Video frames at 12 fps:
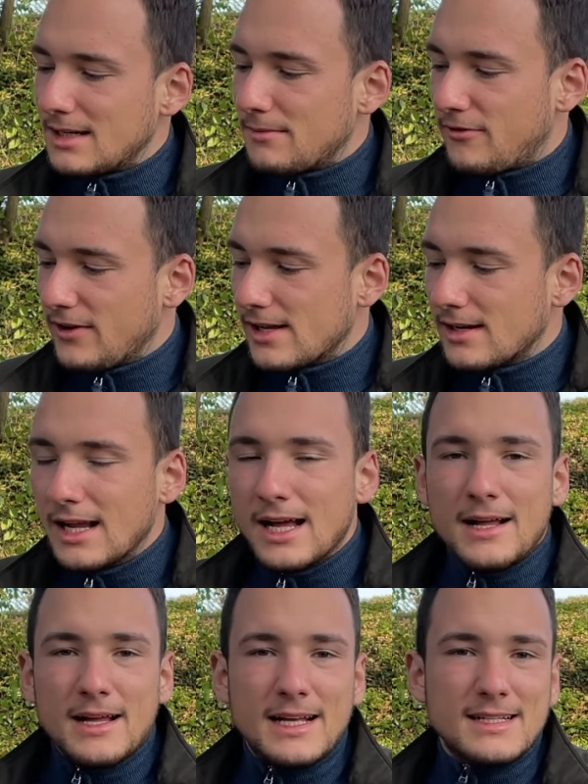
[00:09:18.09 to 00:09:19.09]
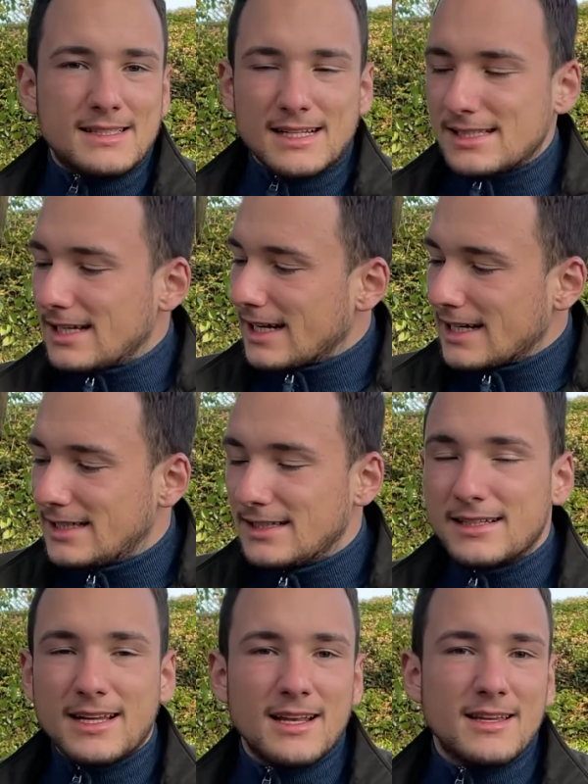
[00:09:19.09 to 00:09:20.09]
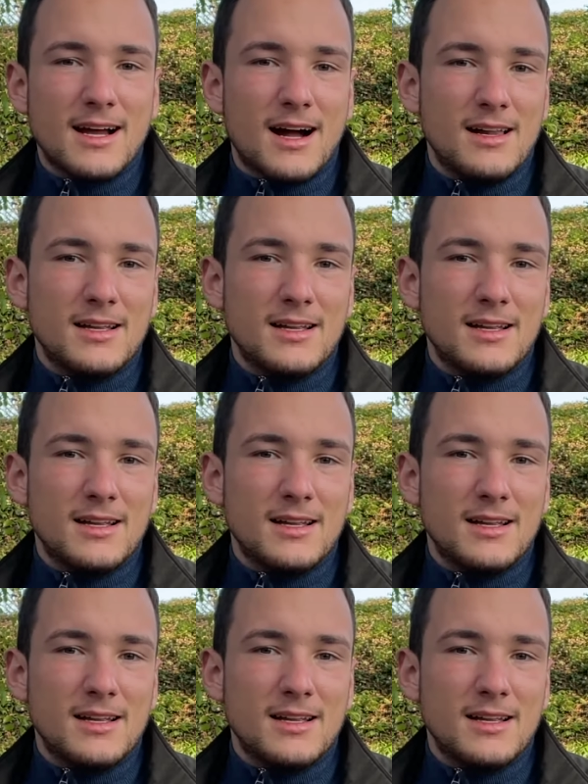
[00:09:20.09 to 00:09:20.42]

empfehlen, ist das hier richtig genial.